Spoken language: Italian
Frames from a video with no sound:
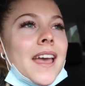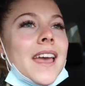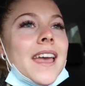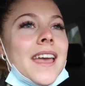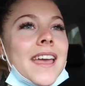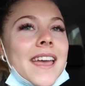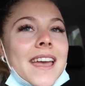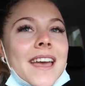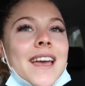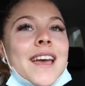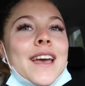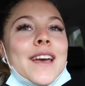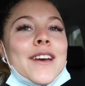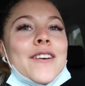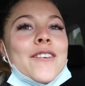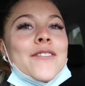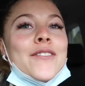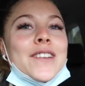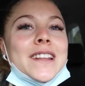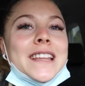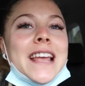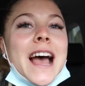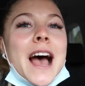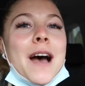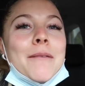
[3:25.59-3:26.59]
e
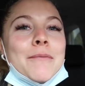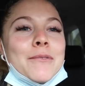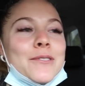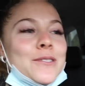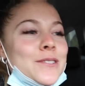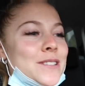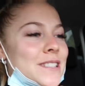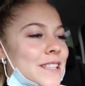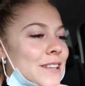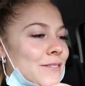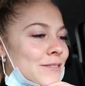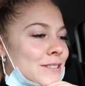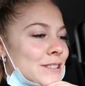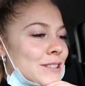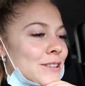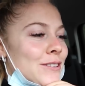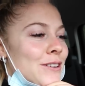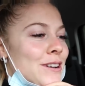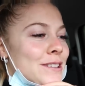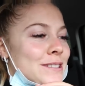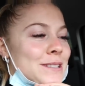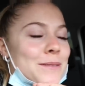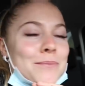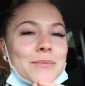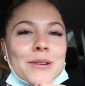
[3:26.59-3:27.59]
vediamo se queste
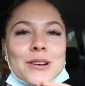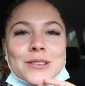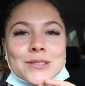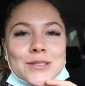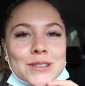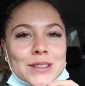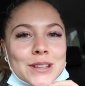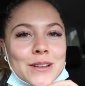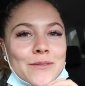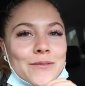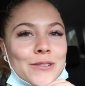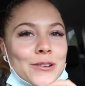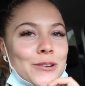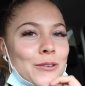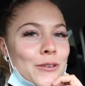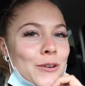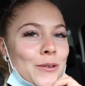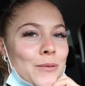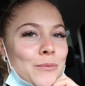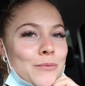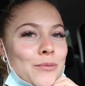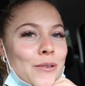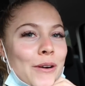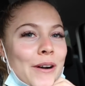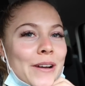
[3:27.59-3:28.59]
cose poi sono
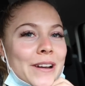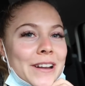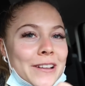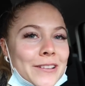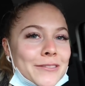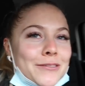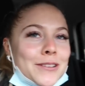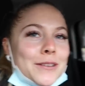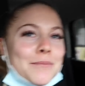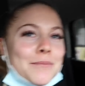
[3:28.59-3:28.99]
davvero buone.